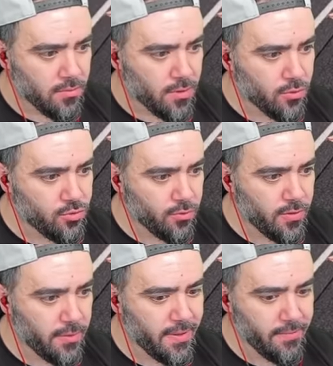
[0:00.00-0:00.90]
Bunlar koşuyor
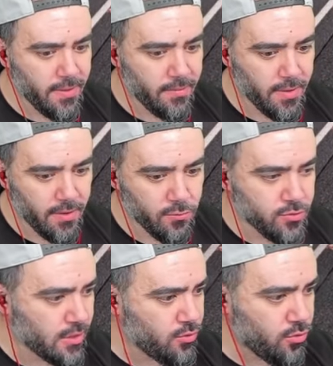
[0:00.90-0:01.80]
bunlar ben, ben, benden
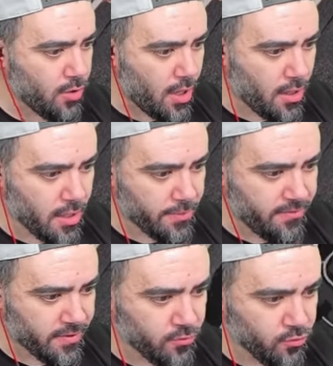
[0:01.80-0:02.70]
uzak gidiyor. Aa araba
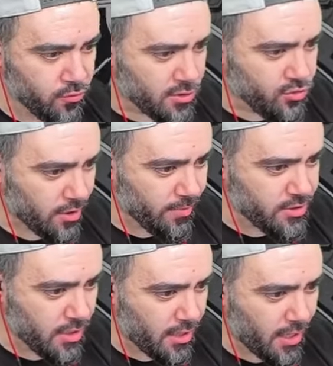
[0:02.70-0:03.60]
var dur. Şu arabaya
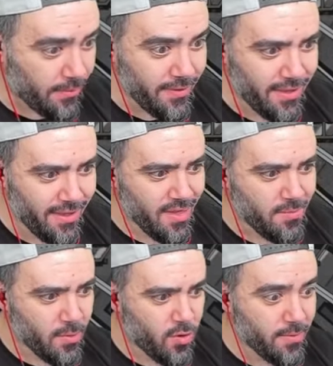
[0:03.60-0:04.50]
Abi
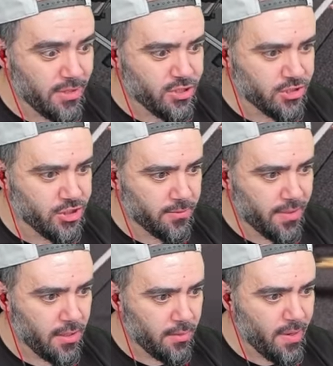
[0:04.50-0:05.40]
ben bu arabayı çatışırım ha.
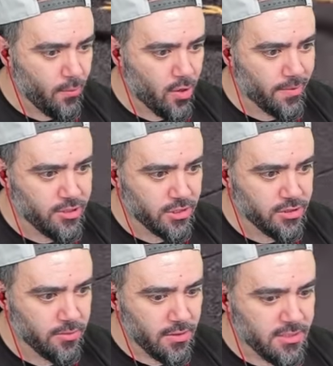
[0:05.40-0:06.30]
Ben bu arabayı
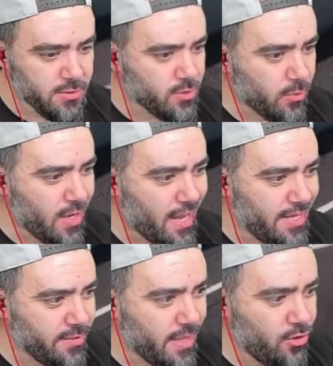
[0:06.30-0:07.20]
çatışırım. Siz burada bunu
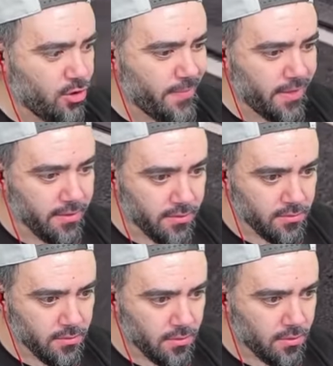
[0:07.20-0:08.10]
halledin geliyorum ben.
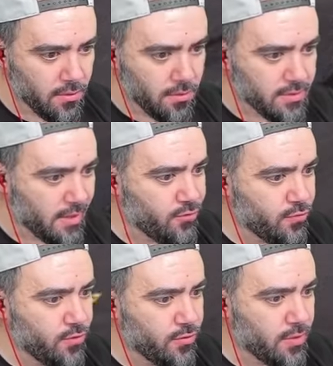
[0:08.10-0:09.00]
Tamam
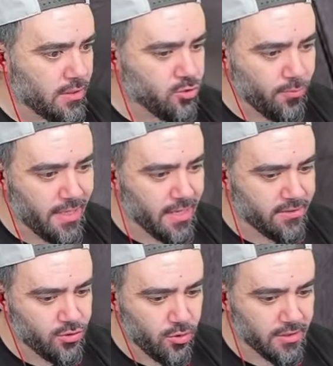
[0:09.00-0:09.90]
vurun vurun. Ha, zombiler
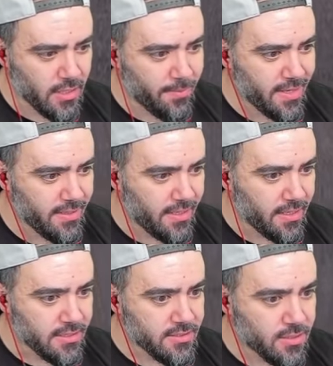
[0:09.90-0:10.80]
atıştırıyor. Tamam bana değil.
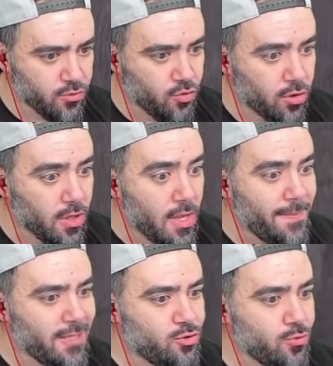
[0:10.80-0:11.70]
Sıkıntı yok.
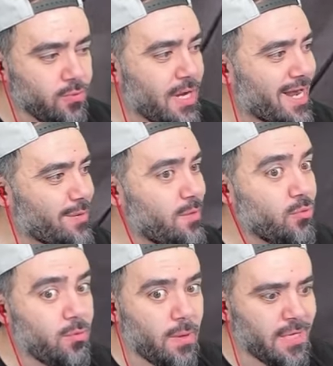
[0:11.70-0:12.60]
Ben şu arabayı
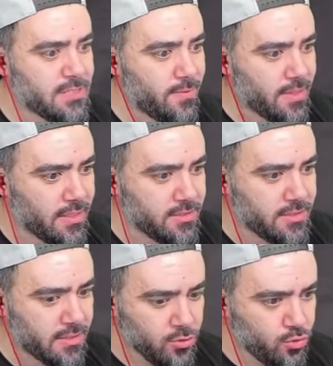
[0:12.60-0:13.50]
bulmam lazım
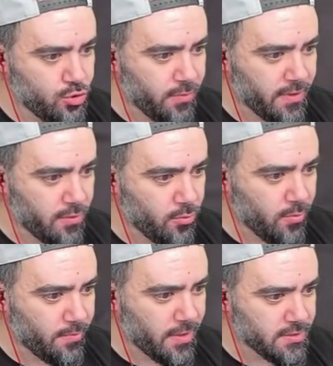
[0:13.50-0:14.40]
arkadaşlar. düşmanları
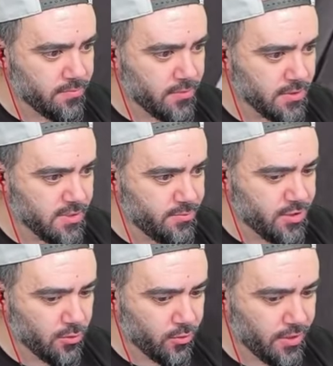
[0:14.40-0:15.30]
bulmam lazım. Hızlı bir
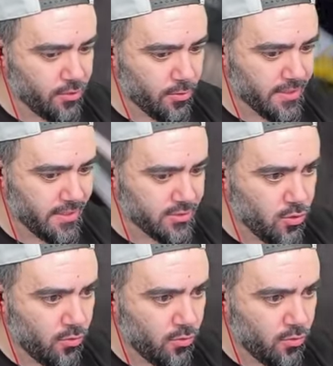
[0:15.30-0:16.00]
şekilde oraya gidiyorum. Hadi let's go.